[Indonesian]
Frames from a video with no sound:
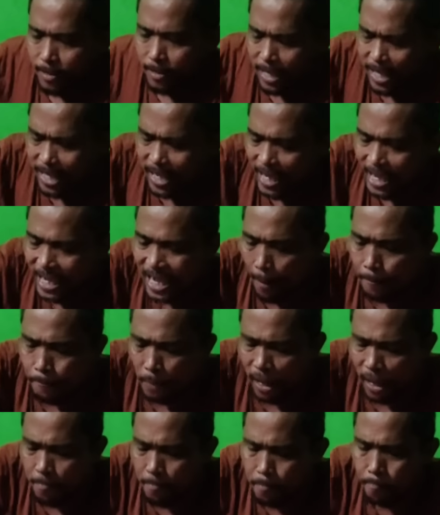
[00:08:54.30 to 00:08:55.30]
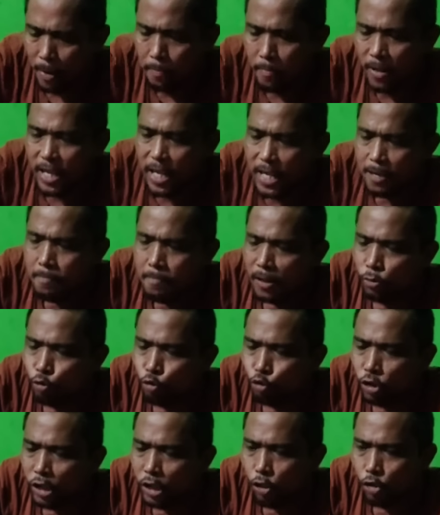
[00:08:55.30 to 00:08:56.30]
yang si lapiknya permennya
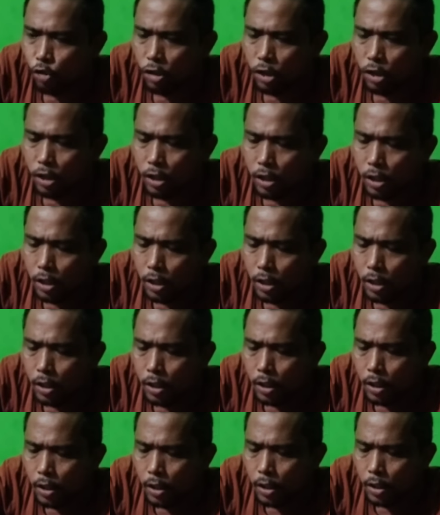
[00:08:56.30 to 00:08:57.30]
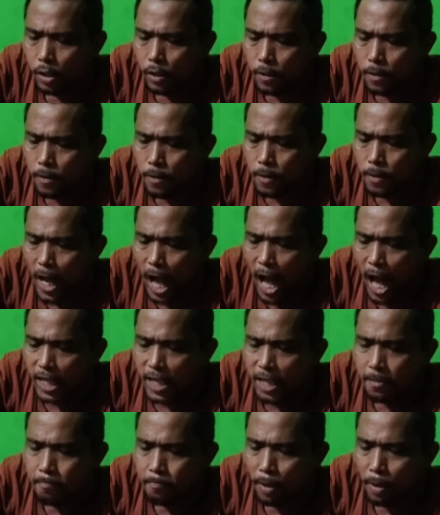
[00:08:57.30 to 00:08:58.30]
dibatuknya dia ya.
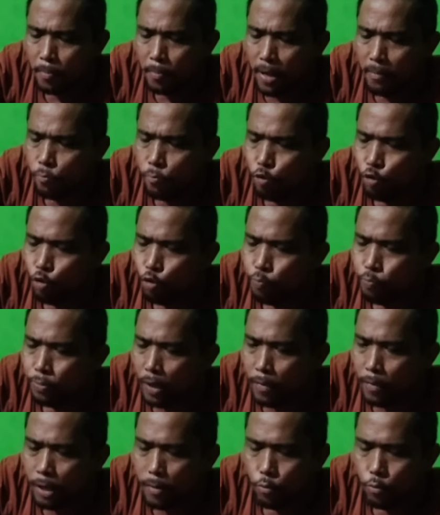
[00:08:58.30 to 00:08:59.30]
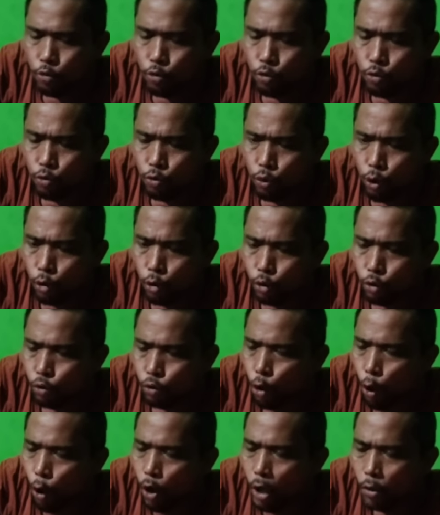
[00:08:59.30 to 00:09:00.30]
asik ah, permen mulu permen mulu
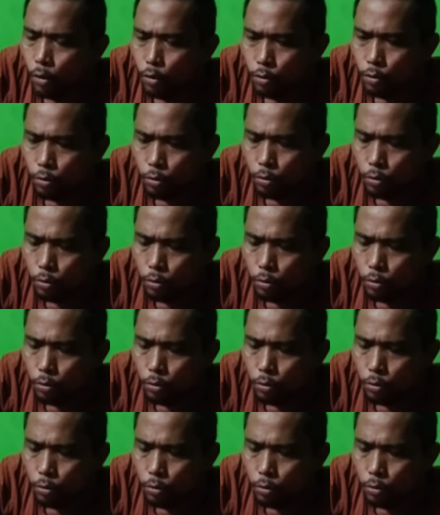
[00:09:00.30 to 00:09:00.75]
lontong itu